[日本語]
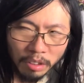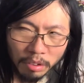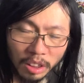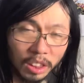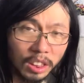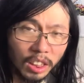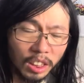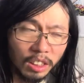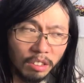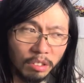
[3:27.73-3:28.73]
完結さ
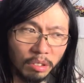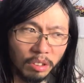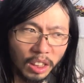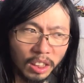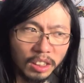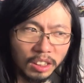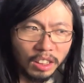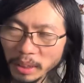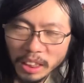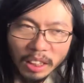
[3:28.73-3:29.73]
れてるような話、
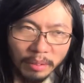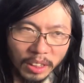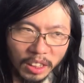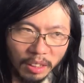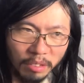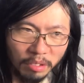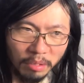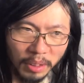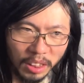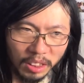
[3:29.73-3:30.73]
TVer で
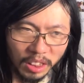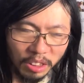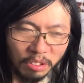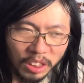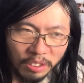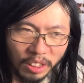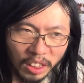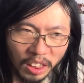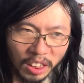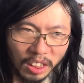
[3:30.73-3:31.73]
最初の1
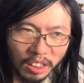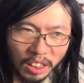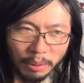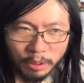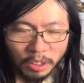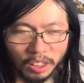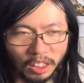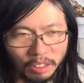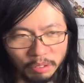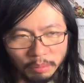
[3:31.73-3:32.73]
話だけなんで、多分
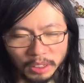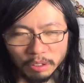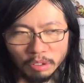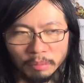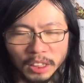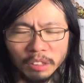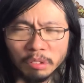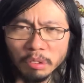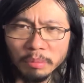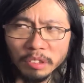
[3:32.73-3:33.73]
ずっと見れ
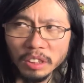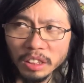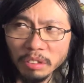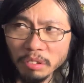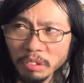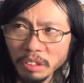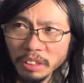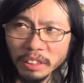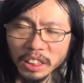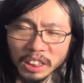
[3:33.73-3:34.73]
ると思うんですけど、その
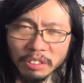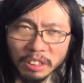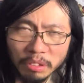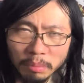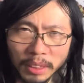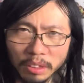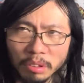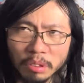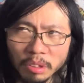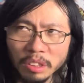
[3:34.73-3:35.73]
2話3話とずっ
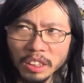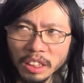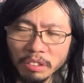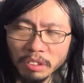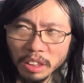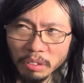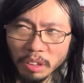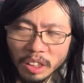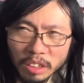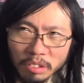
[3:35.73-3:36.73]
と続いていくけ
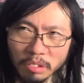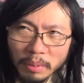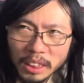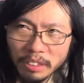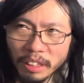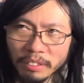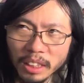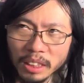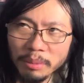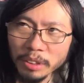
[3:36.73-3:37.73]
ど、その2話
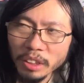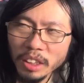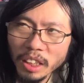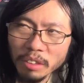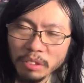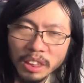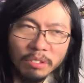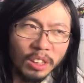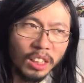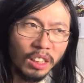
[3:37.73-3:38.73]
は多分3
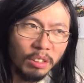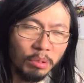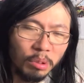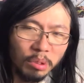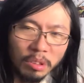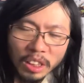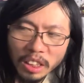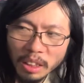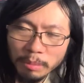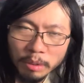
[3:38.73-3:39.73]
話放送され
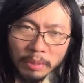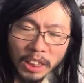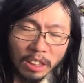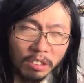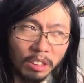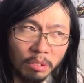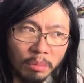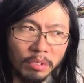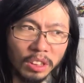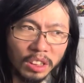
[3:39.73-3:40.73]
たらもう見れなくなると
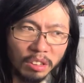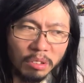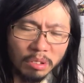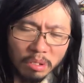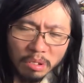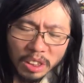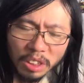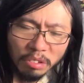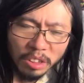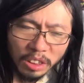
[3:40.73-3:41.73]
思うんですけど、その
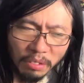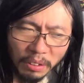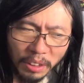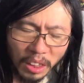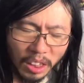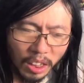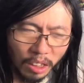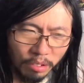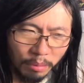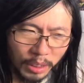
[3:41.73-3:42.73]
最初の1話
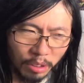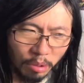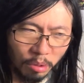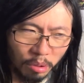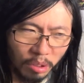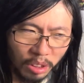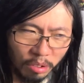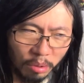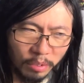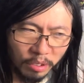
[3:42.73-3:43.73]
はずっと残ってい
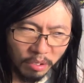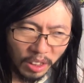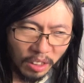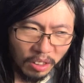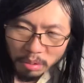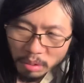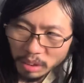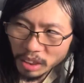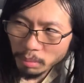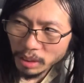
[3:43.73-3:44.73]
くと思うので、
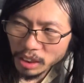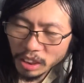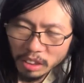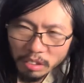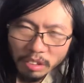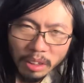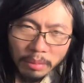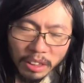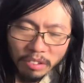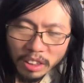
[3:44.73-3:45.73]
今期7月ぐらい
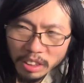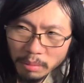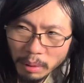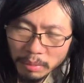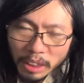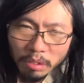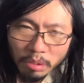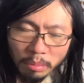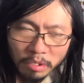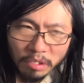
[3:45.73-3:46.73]
まではですね、見れる
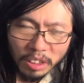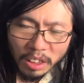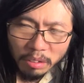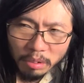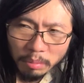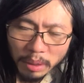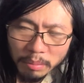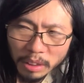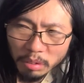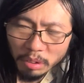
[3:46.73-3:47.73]
と思うので、
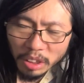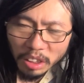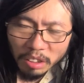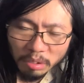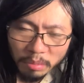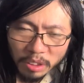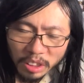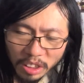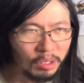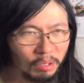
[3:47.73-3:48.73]
見るといいかなと思うんで
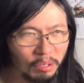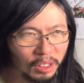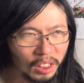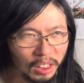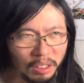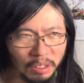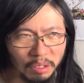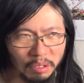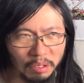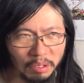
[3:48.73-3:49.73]
すね。ストーリーって
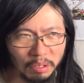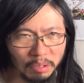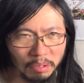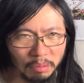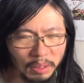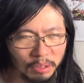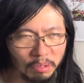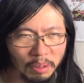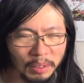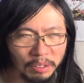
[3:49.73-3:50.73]
いうそ
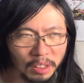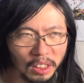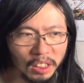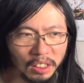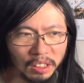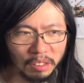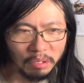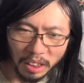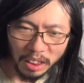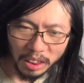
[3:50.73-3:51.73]
こは触れないんですけ
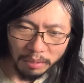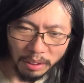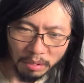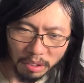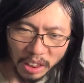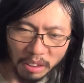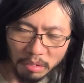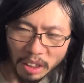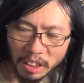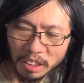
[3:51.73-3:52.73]
ど、一番その清
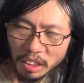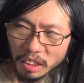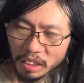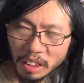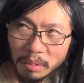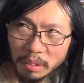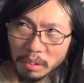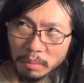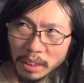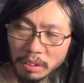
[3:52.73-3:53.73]
野菜名さんがそ
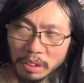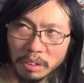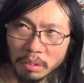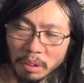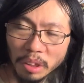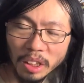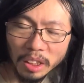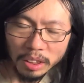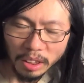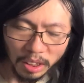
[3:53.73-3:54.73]
の主人公
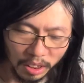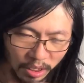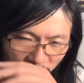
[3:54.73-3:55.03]
なんです